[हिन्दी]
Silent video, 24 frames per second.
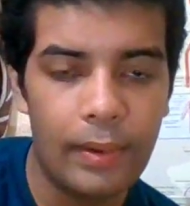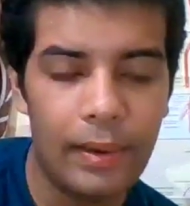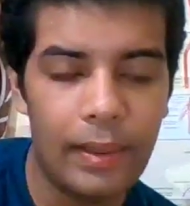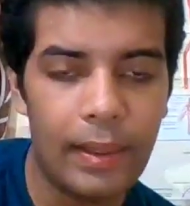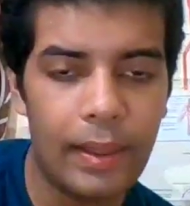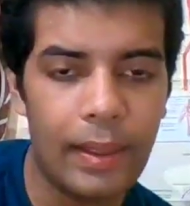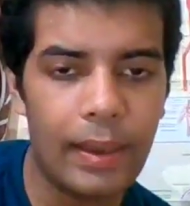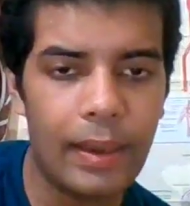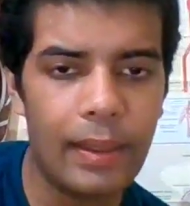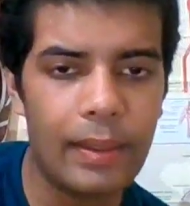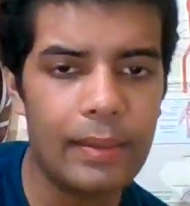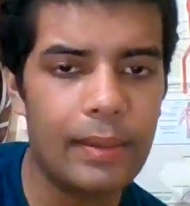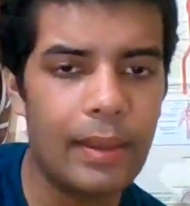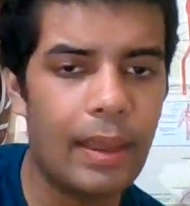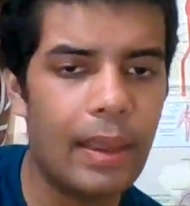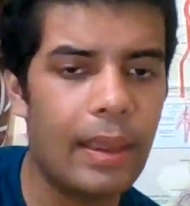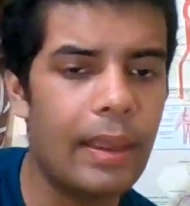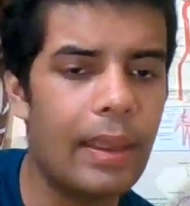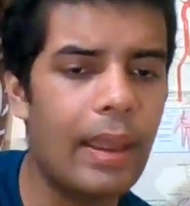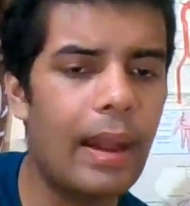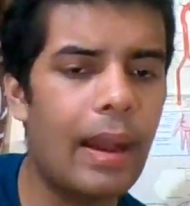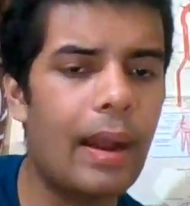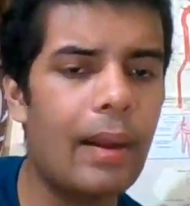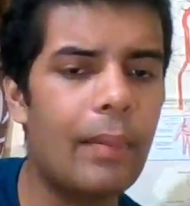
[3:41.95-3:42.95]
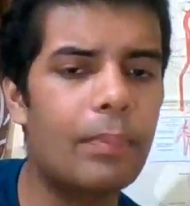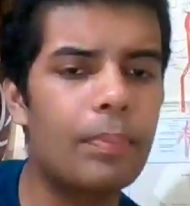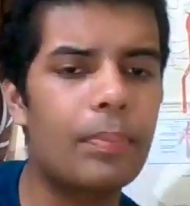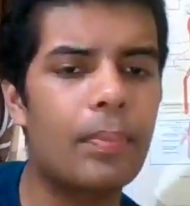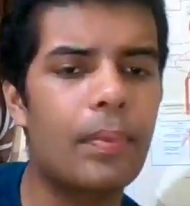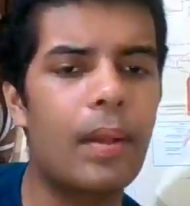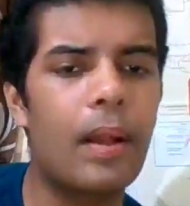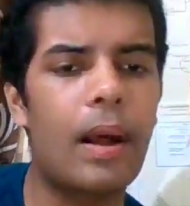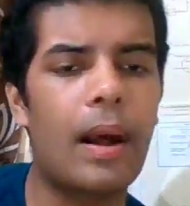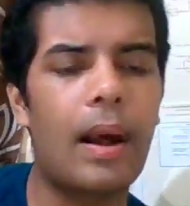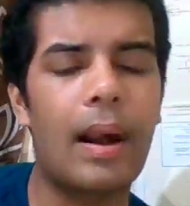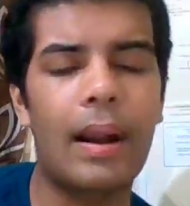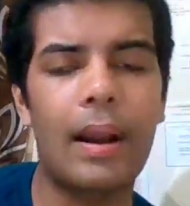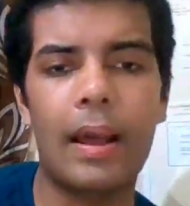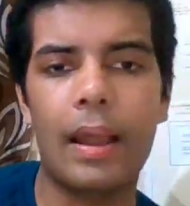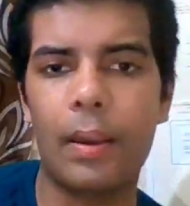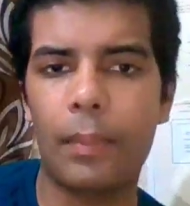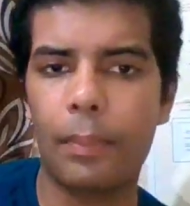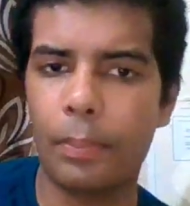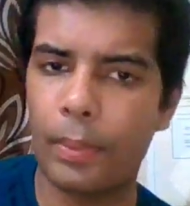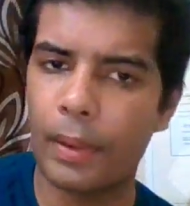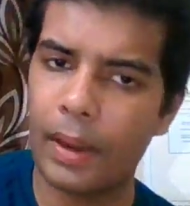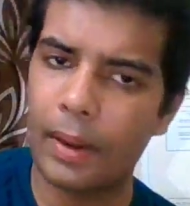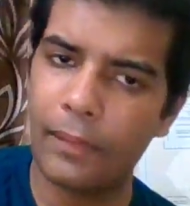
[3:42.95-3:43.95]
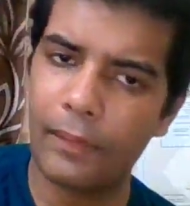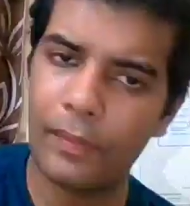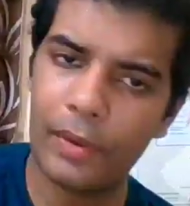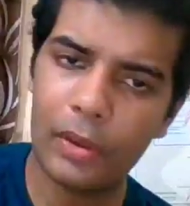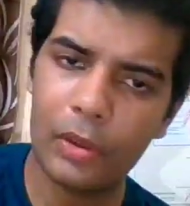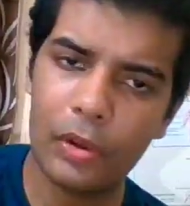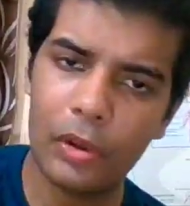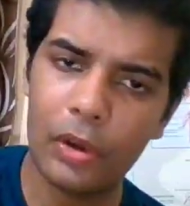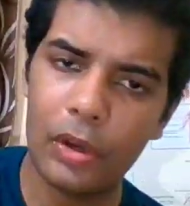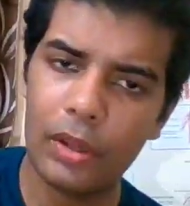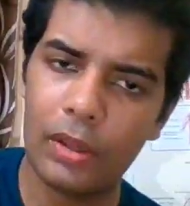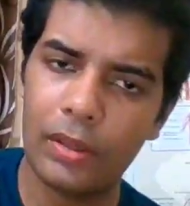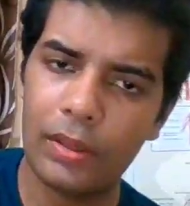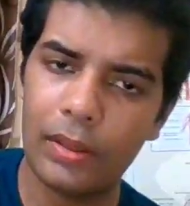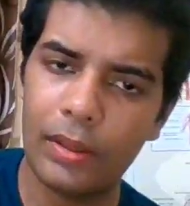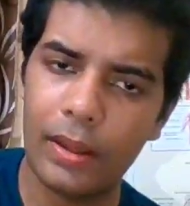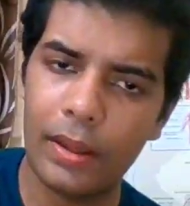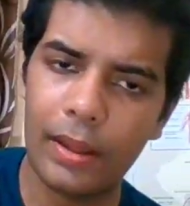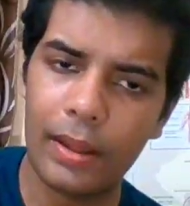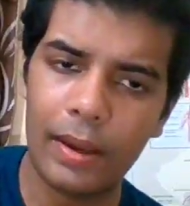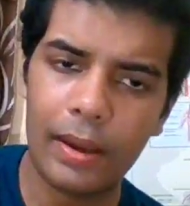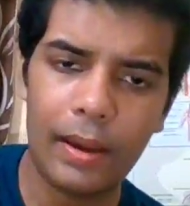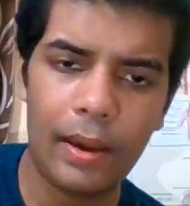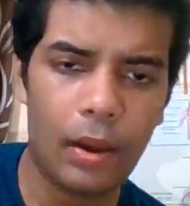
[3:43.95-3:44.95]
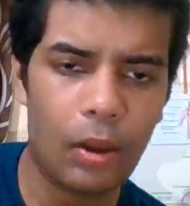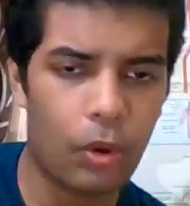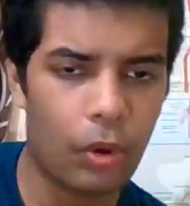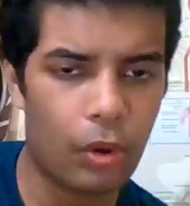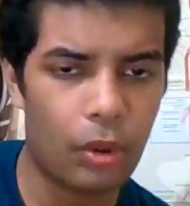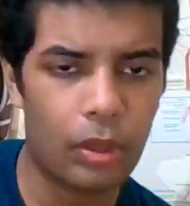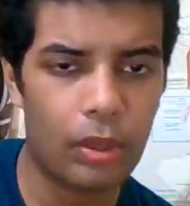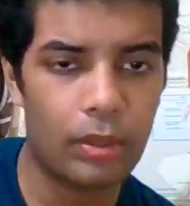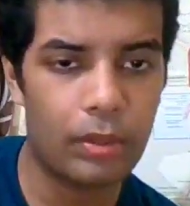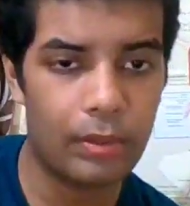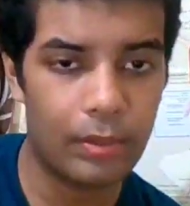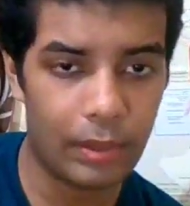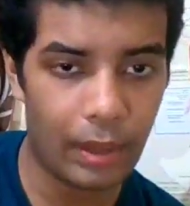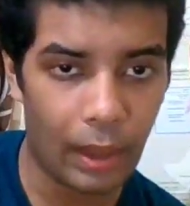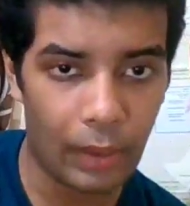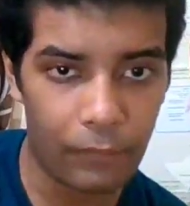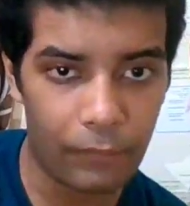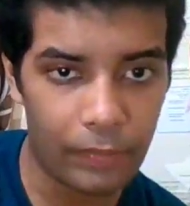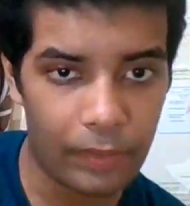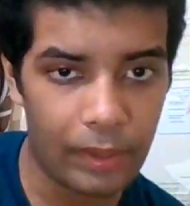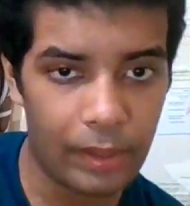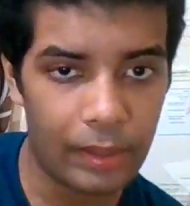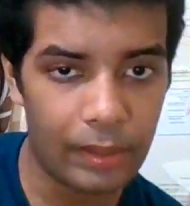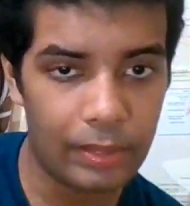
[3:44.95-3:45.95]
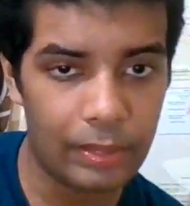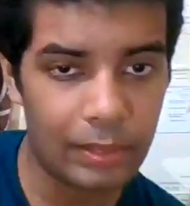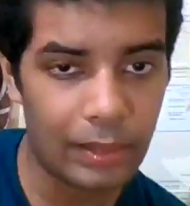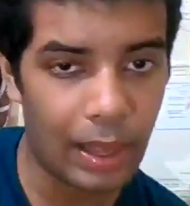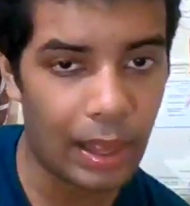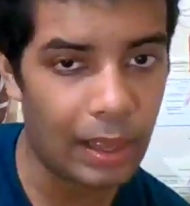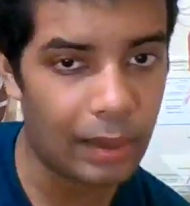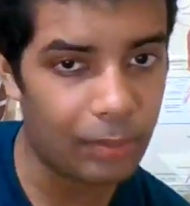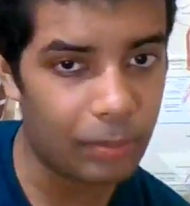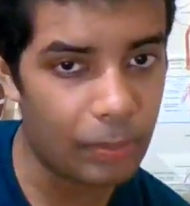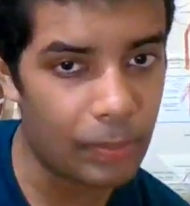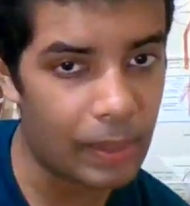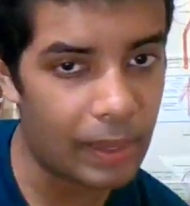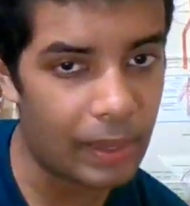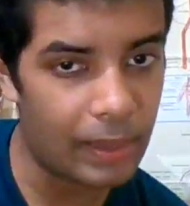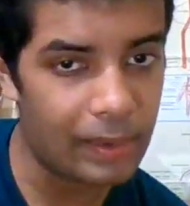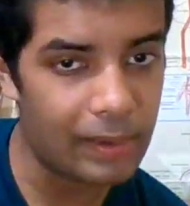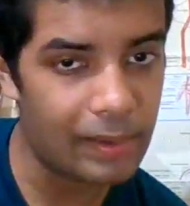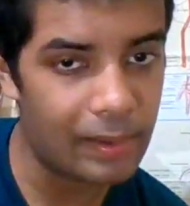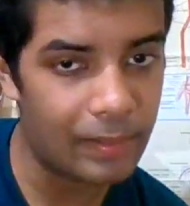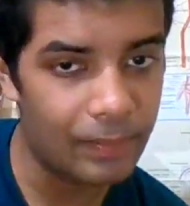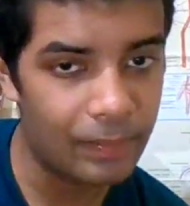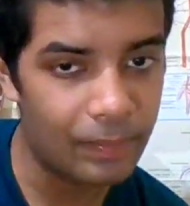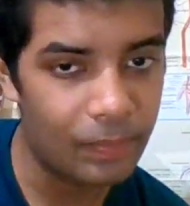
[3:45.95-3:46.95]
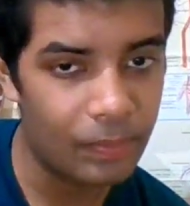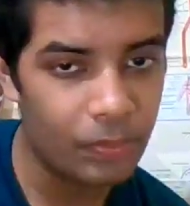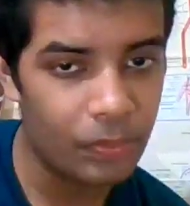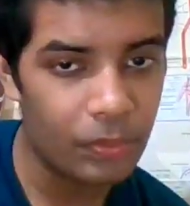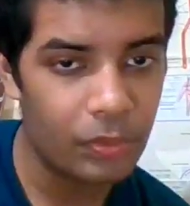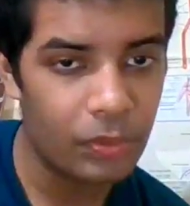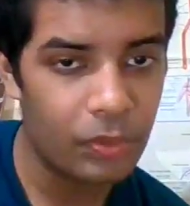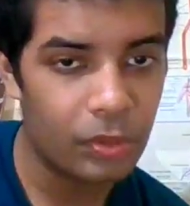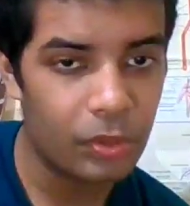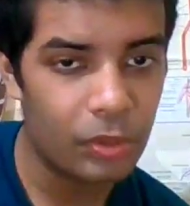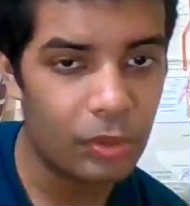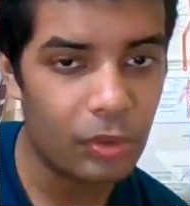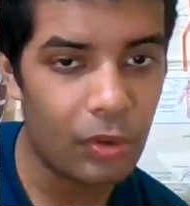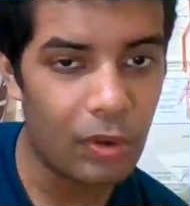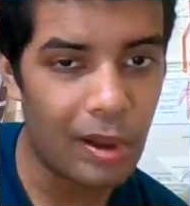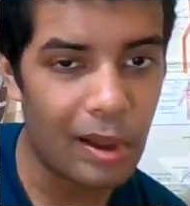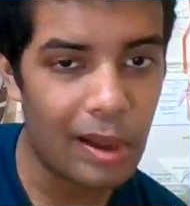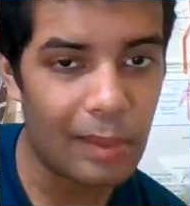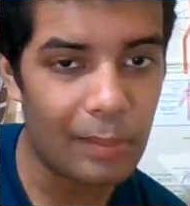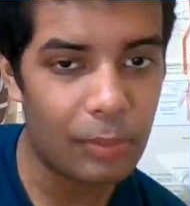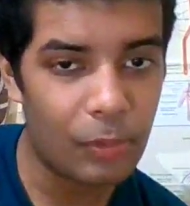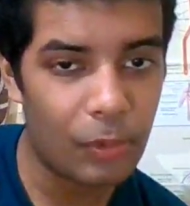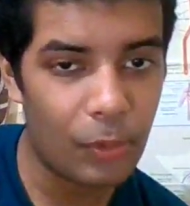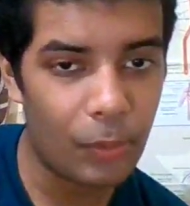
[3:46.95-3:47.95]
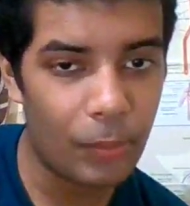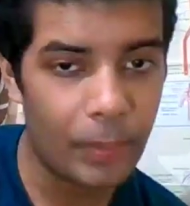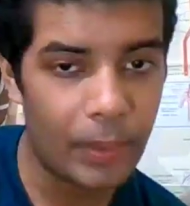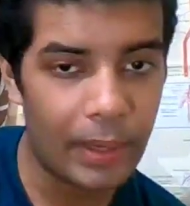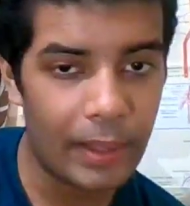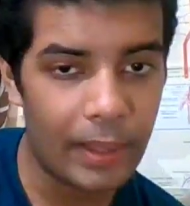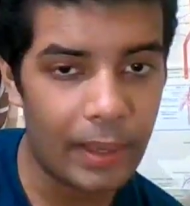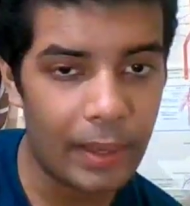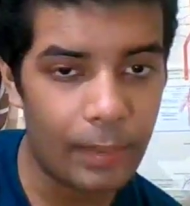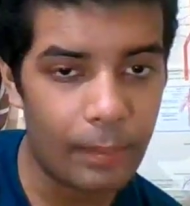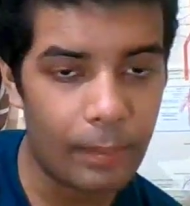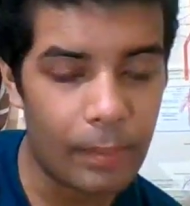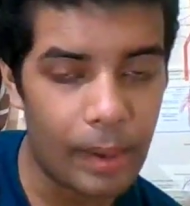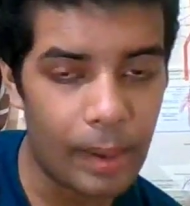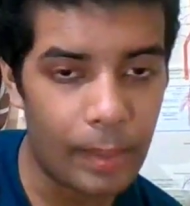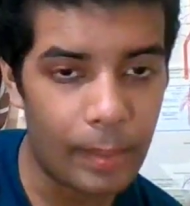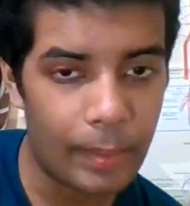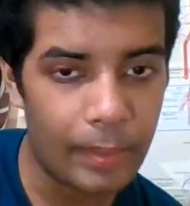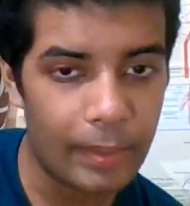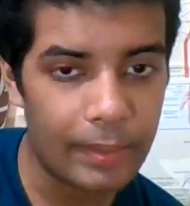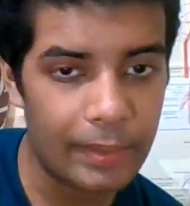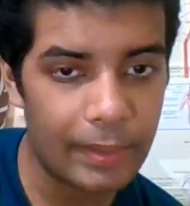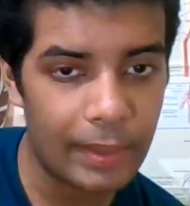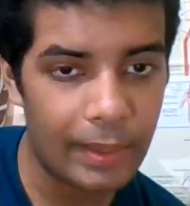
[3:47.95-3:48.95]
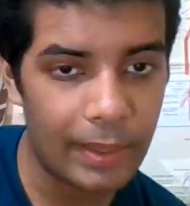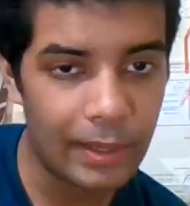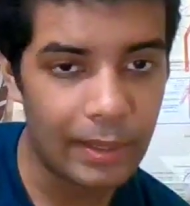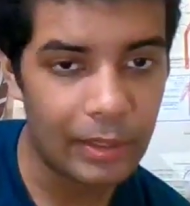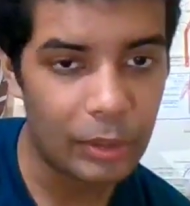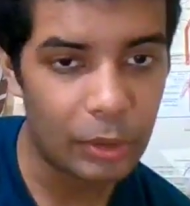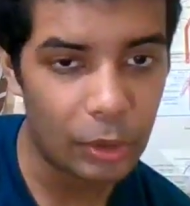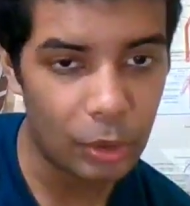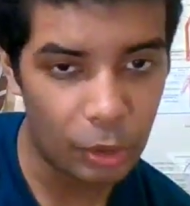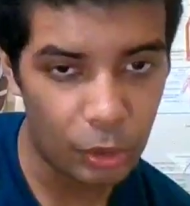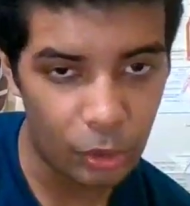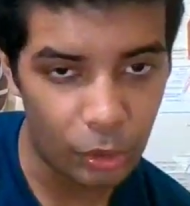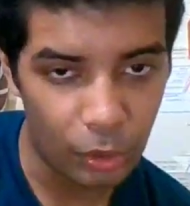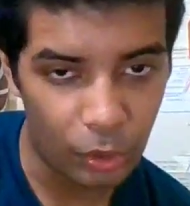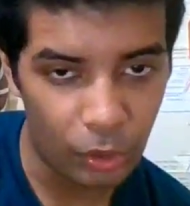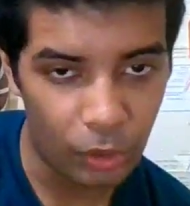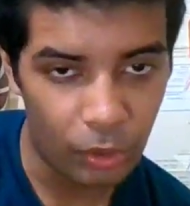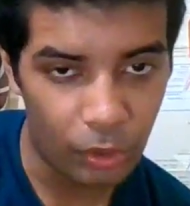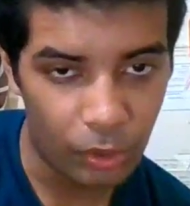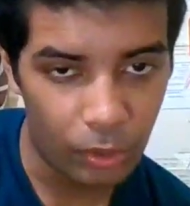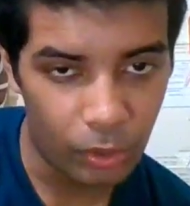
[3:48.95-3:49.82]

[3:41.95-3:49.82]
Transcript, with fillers: लेकिन यही आप अगर प्राइवेट कॉलेज से कर रहे हो स्टाइफन के ताक में हैं तो आपको मिलेगा बाबा जी का ठुल्लू